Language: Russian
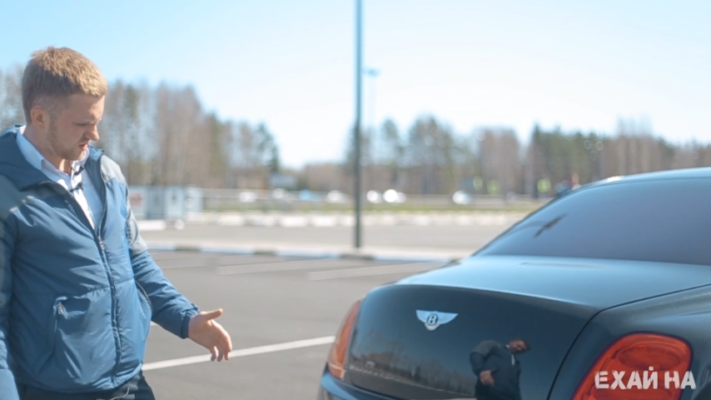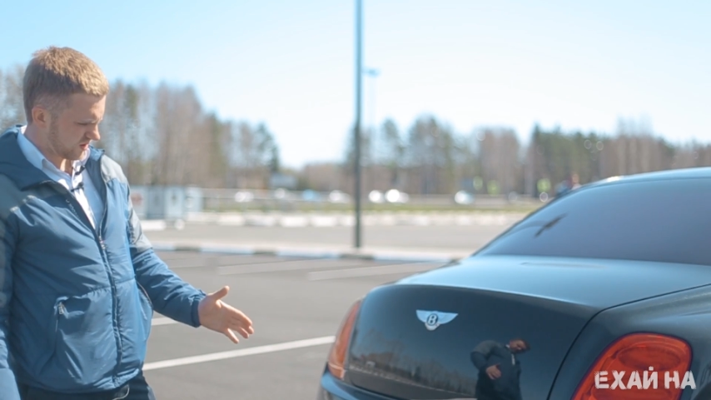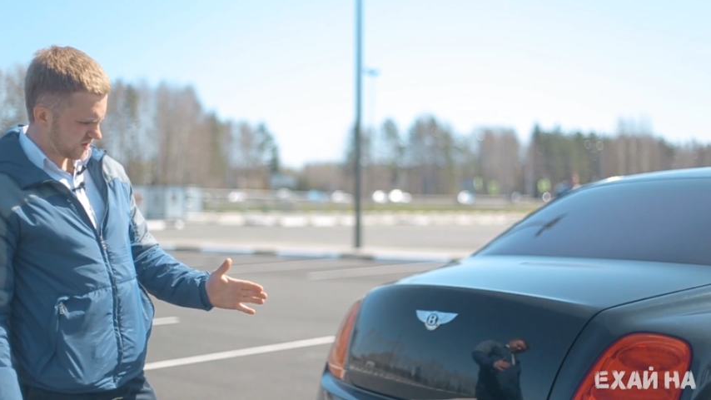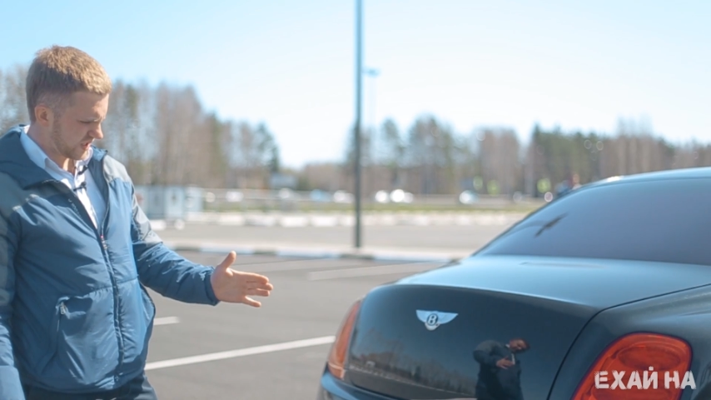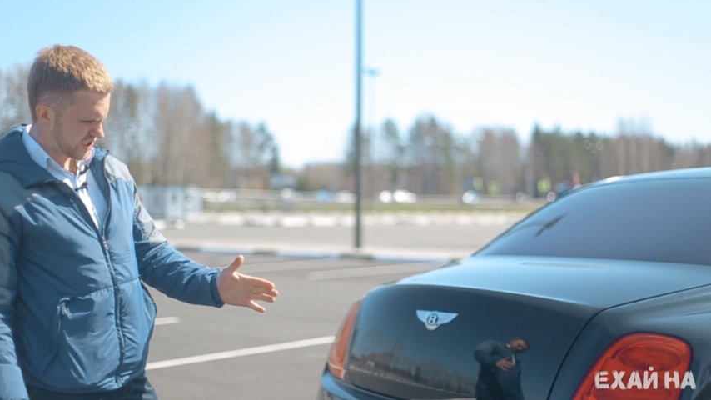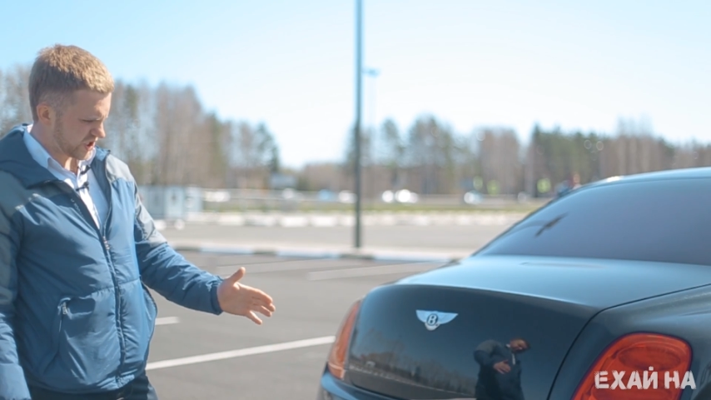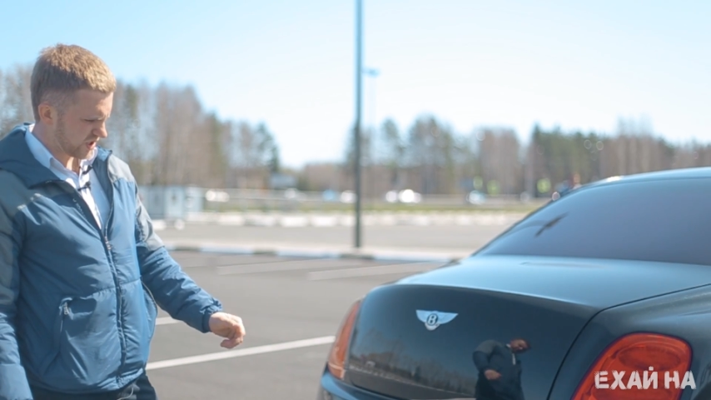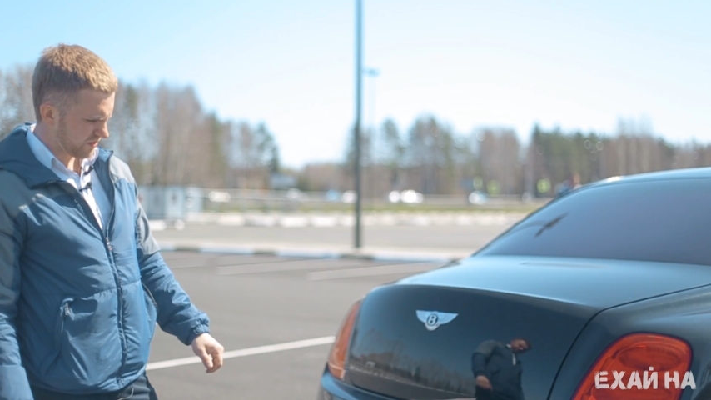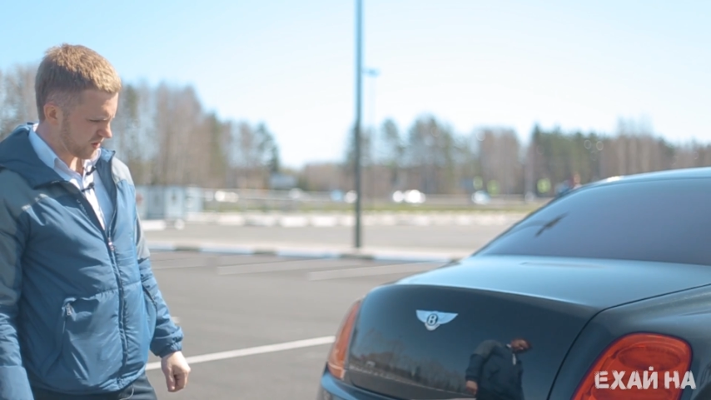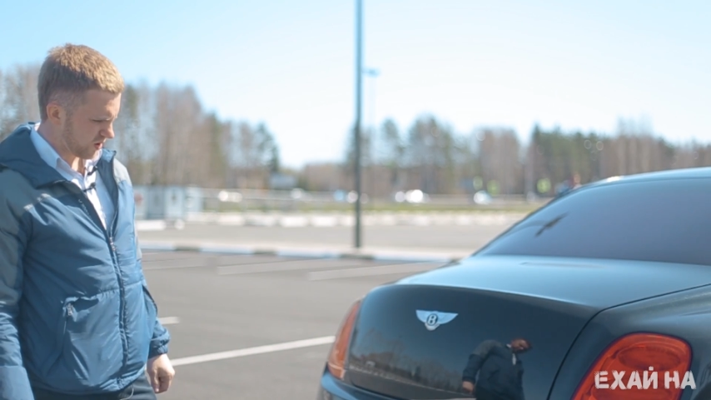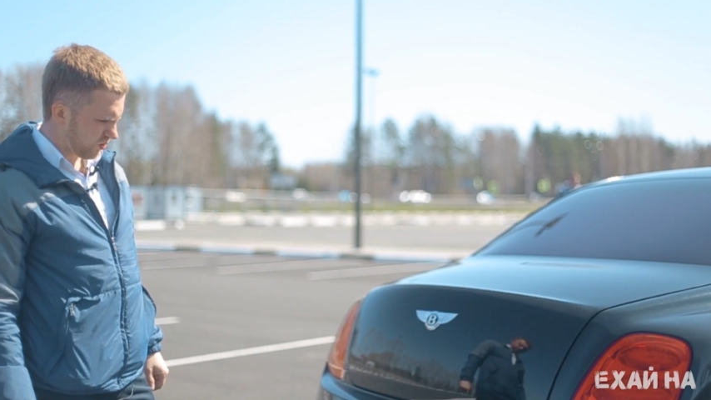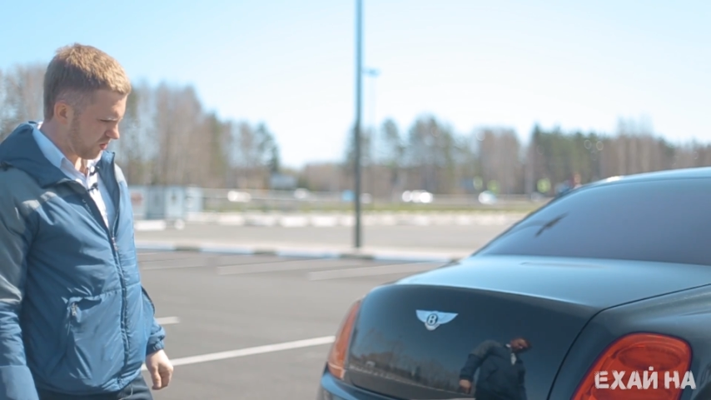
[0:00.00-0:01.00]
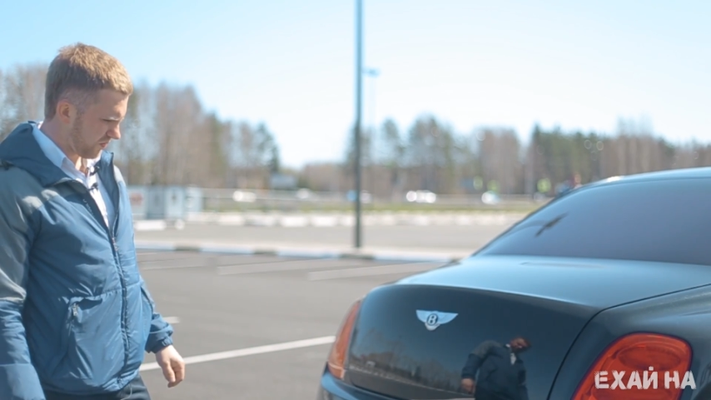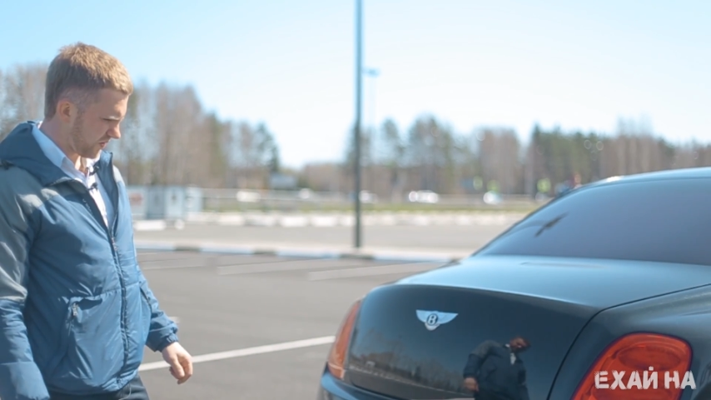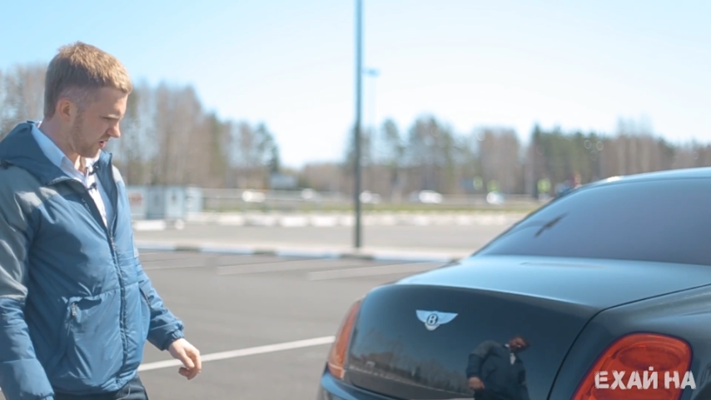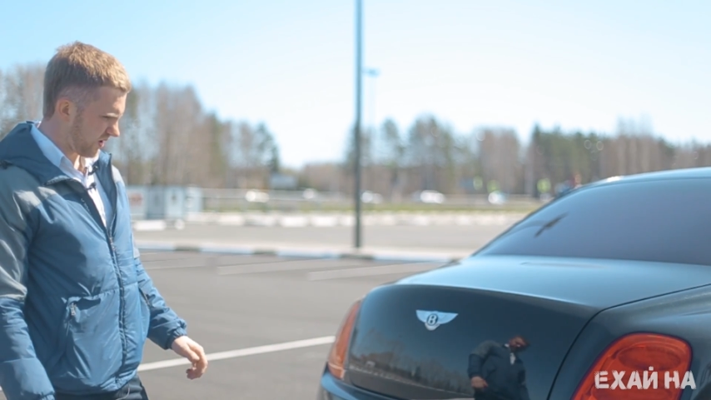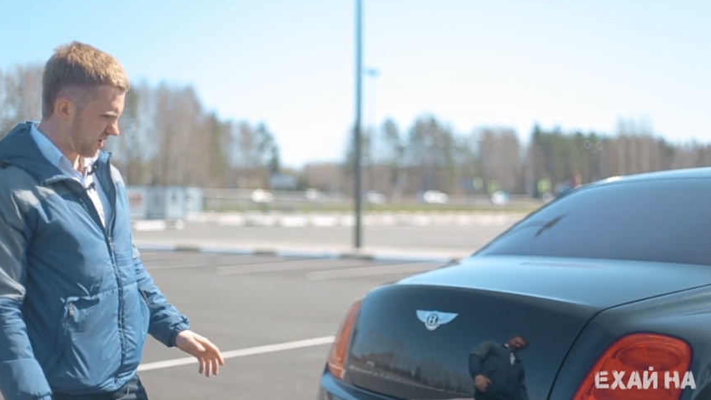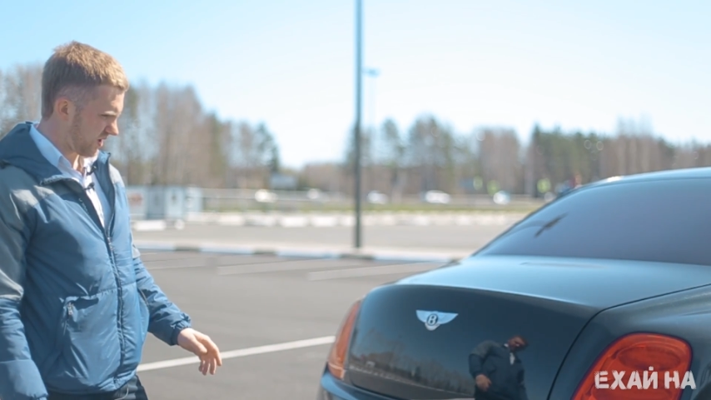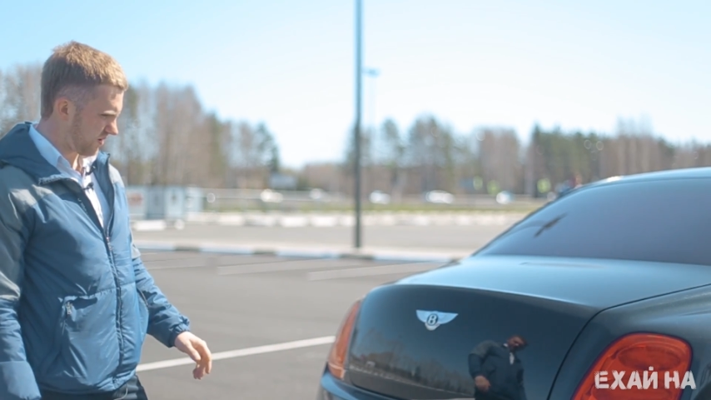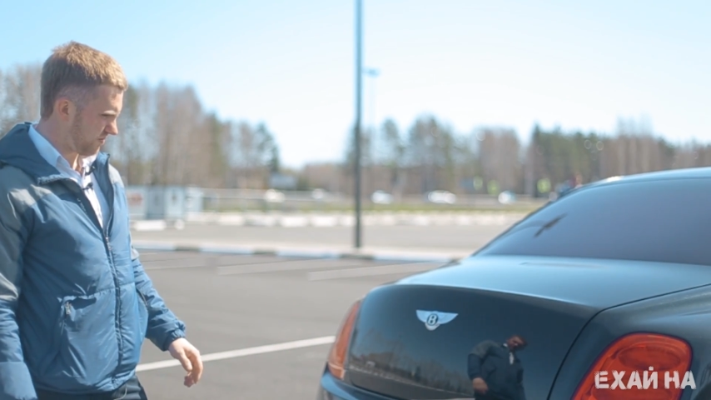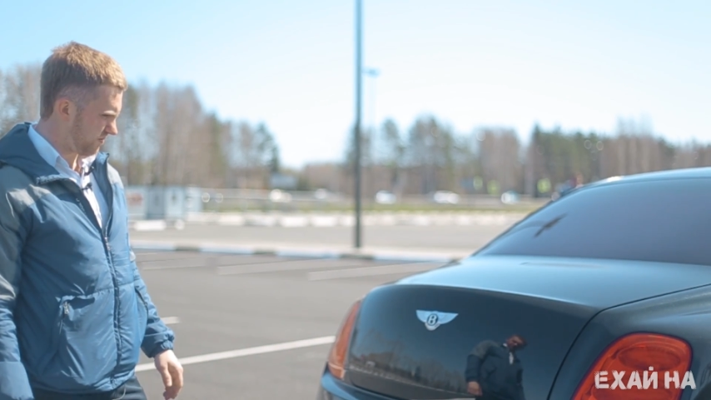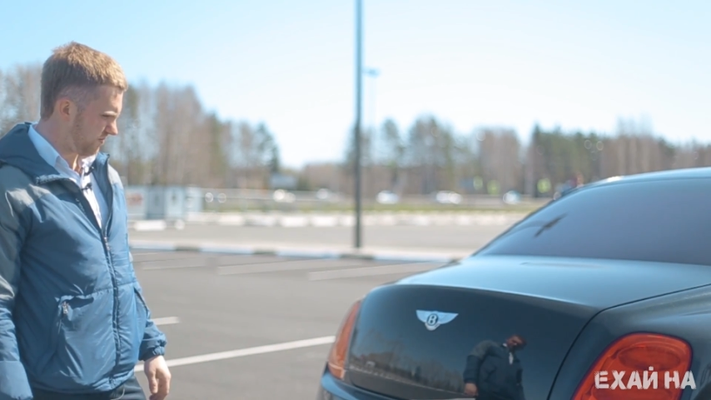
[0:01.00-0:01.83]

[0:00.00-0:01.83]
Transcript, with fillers: э, датчики парковки, как